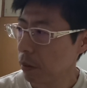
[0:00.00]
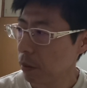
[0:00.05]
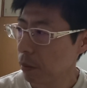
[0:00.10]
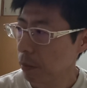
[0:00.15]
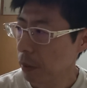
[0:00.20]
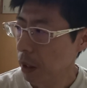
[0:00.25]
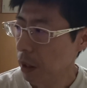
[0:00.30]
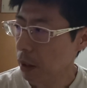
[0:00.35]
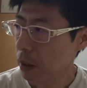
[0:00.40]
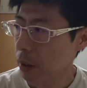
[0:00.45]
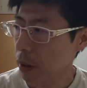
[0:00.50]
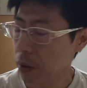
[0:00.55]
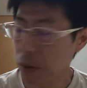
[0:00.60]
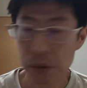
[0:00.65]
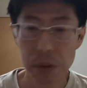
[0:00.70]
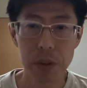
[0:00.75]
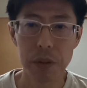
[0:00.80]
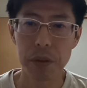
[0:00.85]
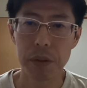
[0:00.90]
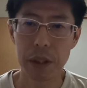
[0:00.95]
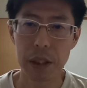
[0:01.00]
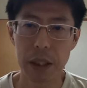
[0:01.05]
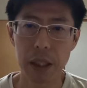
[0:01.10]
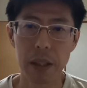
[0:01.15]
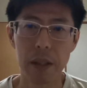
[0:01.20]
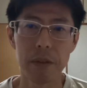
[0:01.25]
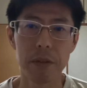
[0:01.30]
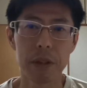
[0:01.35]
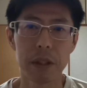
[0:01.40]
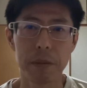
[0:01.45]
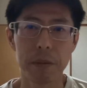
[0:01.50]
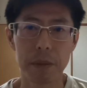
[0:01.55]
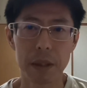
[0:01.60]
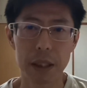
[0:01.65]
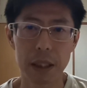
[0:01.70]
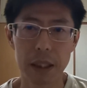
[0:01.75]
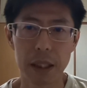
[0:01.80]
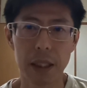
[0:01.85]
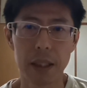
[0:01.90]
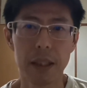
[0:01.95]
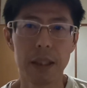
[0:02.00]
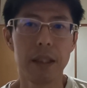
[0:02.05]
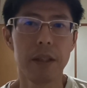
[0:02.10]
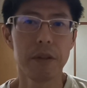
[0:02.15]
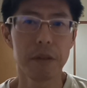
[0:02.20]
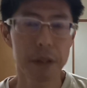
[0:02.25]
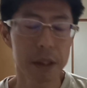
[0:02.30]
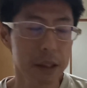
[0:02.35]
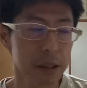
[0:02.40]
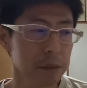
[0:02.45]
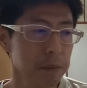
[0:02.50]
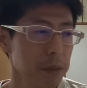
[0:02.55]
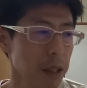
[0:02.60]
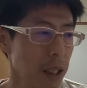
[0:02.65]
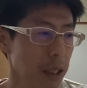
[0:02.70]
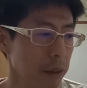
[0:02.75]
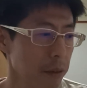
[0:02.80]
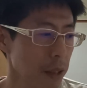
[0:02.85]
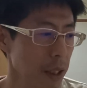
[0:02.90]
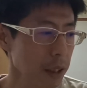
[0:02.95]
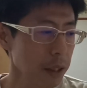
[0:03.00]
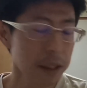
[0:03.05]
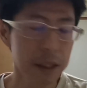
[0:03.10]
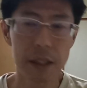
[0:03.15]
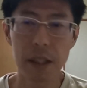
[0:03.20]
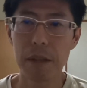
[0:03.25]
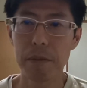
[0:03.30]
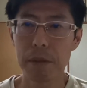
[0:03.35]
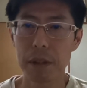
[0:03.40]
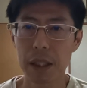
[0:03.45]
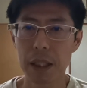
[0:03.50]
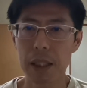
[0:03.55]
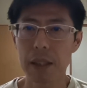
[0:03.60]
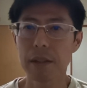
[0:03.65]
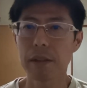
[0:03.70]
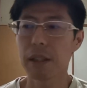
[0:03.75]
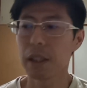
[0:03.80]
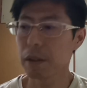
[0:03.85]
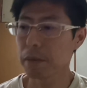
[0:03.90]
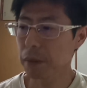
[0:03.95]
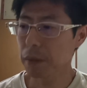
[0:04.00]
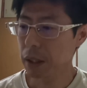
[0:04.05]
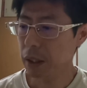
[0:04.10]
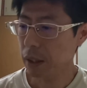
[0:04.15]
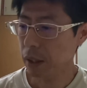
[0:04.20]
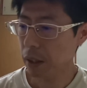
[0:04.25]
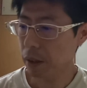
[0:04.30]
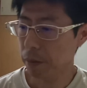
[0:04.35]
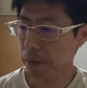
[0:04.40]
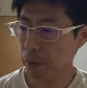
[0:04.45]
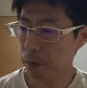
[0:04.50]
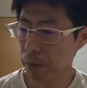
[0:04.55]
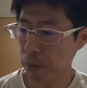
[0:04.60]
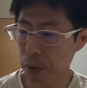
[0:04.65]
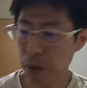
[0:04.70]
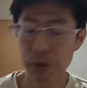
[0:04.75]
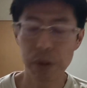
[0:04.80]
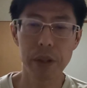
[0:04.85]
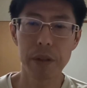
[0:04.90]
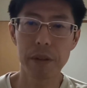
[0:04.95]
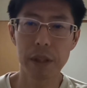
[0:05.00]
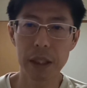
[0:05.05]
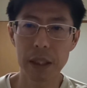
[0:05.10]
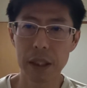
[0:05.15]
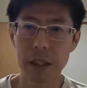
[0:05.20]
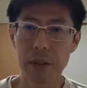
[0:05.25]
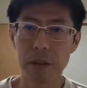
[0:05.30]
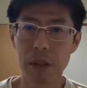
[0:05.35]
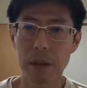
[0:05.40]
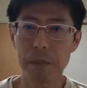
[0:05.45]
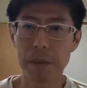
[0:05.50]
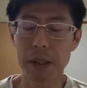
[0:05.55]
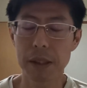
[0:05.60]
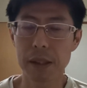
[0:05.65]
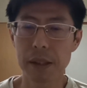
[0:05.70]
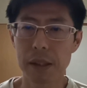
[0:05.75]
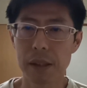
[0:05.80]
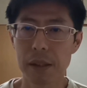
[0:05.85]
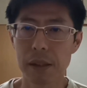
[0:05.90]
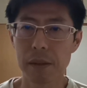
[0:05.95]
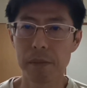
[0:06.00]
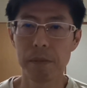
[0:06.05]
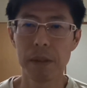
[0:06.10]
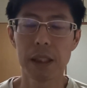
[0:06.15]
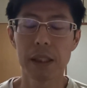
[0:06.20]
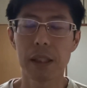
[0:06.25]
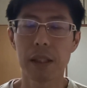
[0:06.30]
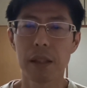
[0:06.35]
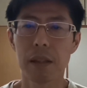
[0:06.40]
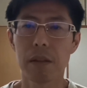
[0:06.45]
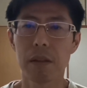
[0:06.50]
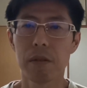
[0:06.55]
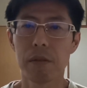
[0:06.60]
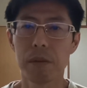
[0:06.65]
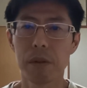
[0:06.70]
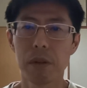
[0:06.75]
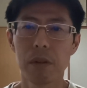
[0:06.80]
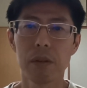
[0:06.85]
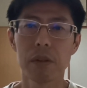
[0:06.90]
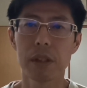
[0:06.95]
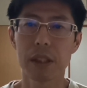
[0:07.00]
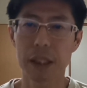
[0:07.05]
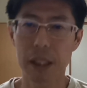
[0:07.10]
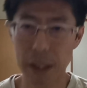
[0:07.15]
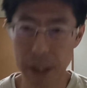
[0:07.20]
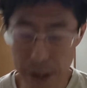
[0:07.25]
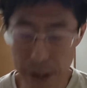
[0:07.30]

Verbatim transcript: まあ、そういうふうに対応しました。以上です。まあ、あの話だいぶ長くなりましたけども、もうこれぐらいにしておきます。皆さん、今日もお疲れ